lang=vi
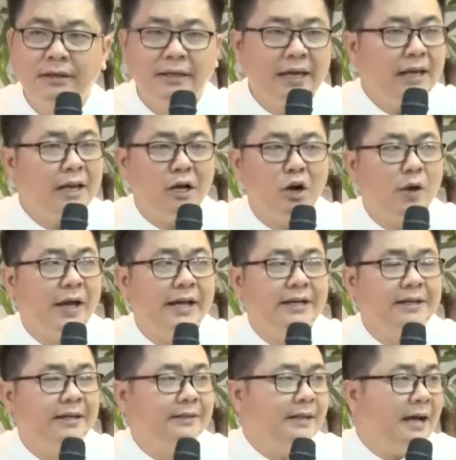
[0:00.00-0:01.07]
nghĩa là loài
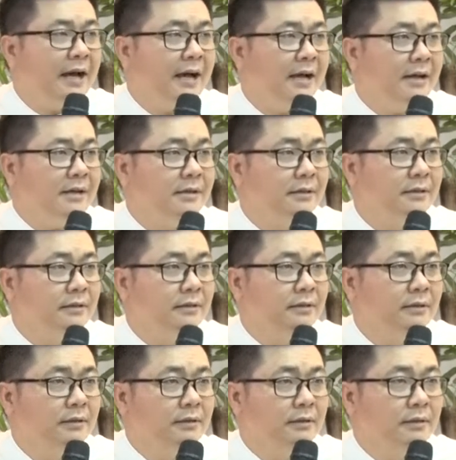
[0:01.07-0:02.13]
người ta
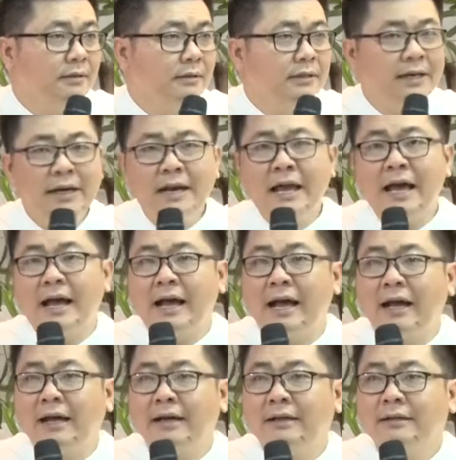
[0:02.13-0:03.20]
nghĩa là